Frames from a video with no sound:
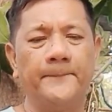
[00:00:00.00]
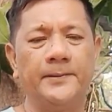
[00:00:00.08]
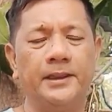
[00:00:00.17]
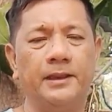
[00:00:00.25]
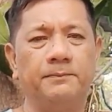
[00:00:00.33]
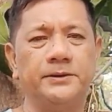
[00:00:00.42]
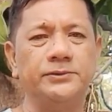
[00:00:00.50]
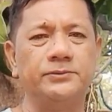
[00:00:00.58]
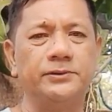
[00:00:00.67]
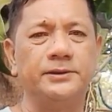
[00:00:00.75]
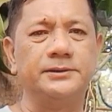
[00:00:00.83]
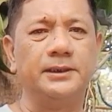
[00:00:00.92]

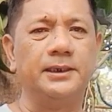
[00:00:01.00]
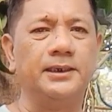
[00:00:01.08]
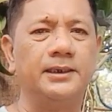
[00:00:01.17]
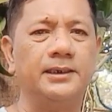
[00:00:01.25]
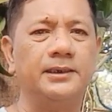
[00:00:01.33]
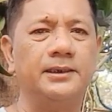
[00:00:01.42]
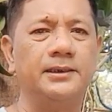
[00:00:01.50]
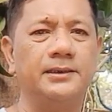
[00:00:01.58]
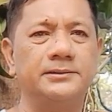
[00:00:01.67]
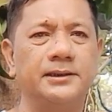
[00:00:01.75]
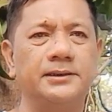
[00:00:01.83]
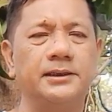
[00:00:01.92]
napasukan sila
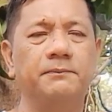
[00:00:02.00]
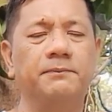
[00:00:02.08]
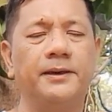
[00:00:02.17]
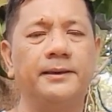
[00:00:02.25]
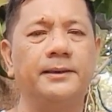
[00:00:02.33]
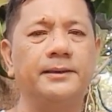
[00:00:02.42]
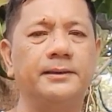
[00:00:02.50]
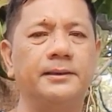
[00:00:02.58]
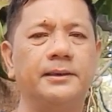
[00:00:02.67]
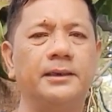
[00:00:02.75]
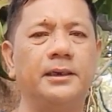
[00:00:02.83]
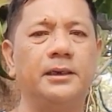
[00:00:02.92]
sa team at
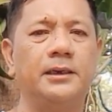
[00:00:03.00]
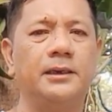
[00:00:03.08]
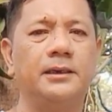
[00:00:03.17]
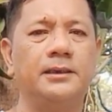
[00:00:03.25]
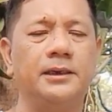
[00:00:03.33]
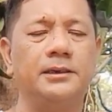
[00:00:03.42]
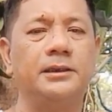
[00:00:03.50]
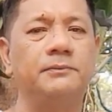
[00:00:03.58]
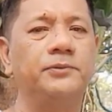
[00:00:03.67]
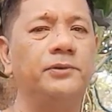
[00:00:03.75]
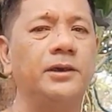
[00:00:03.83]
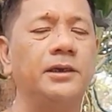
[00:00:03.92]
kala headed
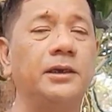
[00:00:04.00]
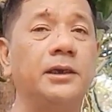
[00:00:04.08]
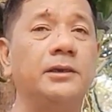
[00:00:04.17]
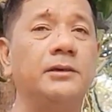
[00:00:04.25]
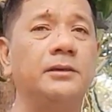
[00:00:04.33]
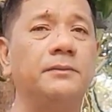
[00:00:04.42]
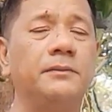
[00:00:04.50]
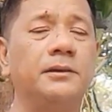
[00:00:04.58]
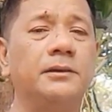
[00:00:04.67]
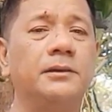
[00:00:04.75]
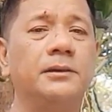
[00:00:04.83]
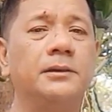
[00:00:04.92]
po kay ano
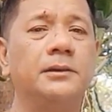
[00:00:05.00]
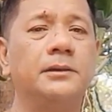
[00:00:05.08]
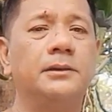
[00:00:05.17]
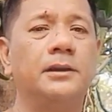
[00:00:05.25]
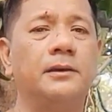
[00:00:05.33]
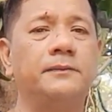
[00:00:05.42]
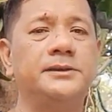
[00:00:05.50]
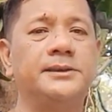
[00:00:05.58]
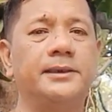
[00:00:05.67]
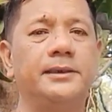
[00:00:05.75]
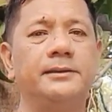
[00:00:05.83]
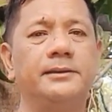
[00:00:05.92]
kay Miss
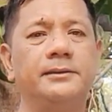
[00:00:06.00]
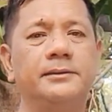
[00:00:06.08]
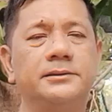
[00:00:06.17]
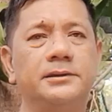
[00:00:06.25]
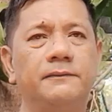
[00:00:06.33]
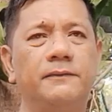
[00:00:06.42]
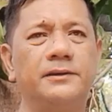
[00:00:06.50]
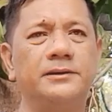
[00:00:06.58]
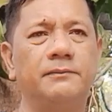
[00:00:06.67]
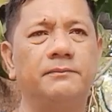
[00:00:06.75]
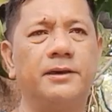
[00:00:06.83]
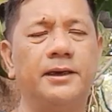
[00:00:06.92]
Ren
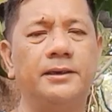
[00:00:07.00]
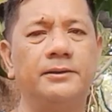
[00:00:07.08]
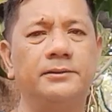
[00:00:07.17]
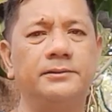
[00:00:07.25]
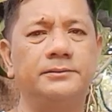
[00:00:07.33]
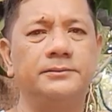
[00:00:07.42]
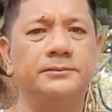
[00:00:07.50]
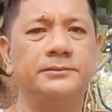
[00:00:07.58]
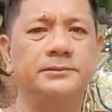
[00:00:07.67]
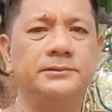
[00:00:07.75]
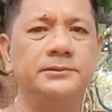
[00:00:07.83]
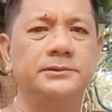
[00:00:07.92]
Sembrano
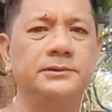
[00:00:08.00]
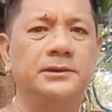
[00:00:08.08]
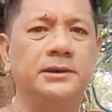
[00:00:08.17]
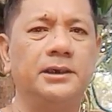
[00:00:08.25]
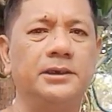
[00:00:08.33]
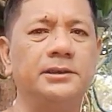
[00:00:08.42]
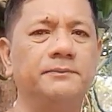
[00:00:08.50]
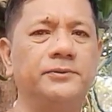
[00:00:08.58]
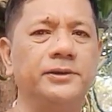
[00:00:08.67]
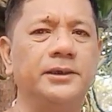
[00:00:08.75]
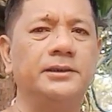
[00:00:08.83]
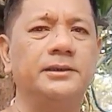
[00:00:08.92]
andyan po
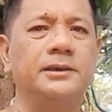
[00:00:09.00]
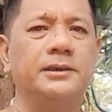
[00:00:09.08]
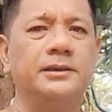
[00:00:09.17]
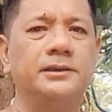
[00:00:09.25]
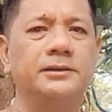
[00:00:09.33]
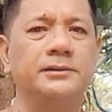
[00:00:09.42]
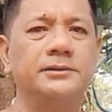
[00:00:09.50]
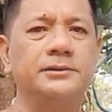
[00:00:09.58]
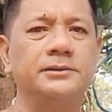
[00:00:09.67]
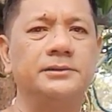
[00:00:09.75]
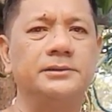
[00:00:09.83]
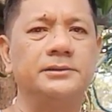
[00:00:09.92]
yan uh,
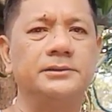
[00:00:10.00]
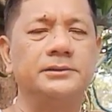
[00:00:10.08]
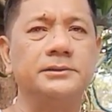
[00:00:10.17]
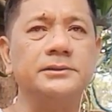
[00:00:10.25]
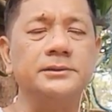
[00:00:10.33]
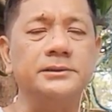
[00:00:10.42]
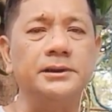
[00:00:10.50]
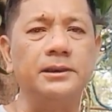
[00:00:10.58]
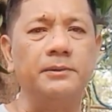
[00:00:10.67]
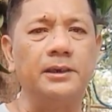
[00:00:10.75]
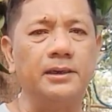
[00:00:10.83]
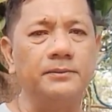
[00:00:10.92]
si
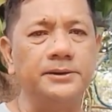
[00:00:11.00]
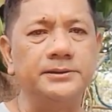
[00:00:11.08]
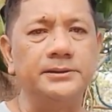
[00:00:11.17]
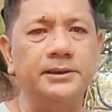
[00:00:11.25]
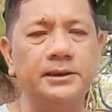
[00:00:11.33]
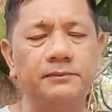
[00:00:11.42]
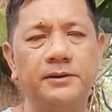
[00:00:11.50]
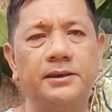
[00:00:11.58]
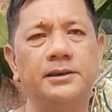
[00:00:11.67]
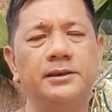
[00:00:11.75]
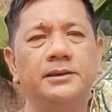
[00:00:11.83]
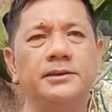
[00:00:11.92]
la Miss
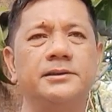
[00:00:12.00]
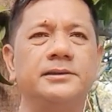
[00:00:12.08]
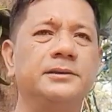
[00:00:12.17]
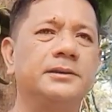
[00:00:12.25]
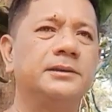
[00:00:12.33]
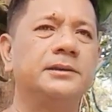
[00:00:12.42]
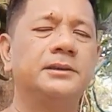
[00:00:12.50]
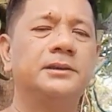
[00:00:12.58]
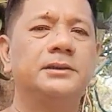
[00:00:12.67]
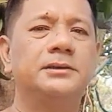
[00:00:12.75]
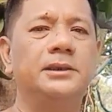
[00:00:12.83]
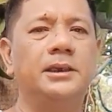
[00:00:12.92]
Irma
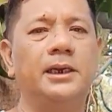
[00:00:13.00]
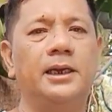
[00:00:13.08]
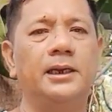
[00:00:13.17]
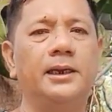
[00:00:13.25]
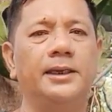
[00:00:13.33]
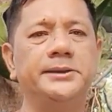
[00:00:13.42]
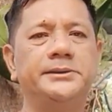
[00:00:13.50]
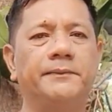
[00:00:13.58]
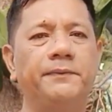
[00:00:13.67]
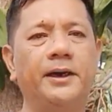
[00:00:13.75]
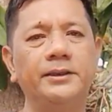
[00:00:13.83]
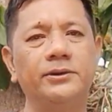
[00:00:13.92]
sila Alay
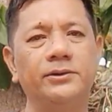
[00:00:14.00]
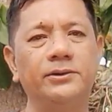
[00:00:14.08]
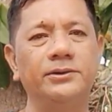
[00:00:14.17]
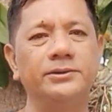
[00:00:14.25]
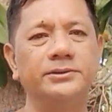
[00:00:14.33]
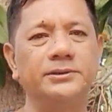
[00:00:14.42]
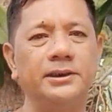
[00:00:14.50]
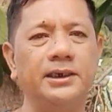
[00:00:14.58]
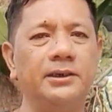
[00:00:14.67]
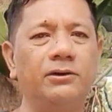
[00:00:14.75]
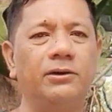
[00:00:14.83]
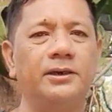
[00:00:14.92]
Sapato sila
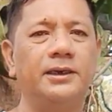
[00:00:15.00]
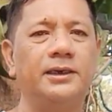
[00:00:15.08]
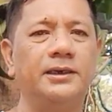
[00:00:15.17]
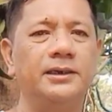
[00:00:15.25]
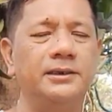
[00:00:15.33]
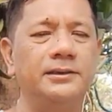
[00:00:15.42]
Lorna